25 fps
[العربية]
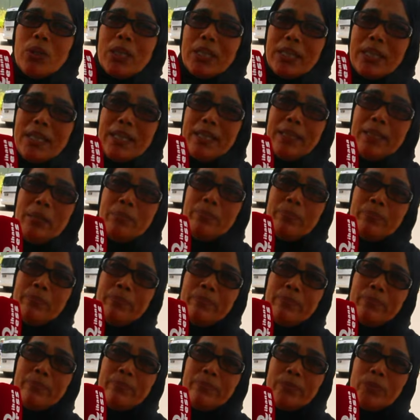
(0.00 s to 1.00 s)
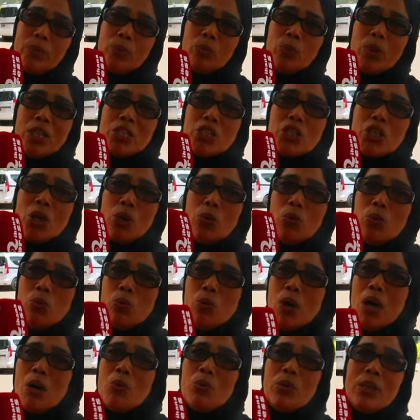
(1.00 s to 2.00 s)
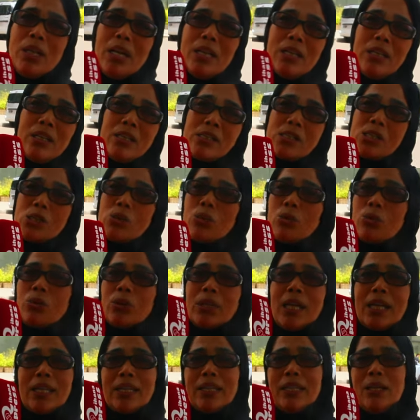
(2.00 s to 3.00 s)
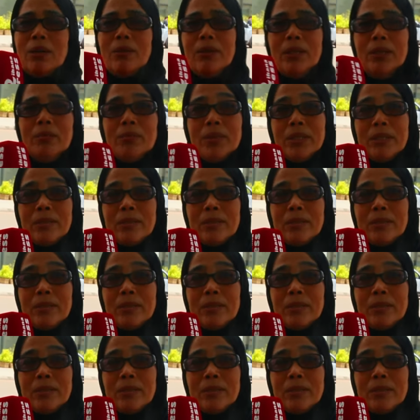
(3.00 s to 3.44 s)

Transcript: اللي كيكذب واش هو ولا السلطات الله اعلم انت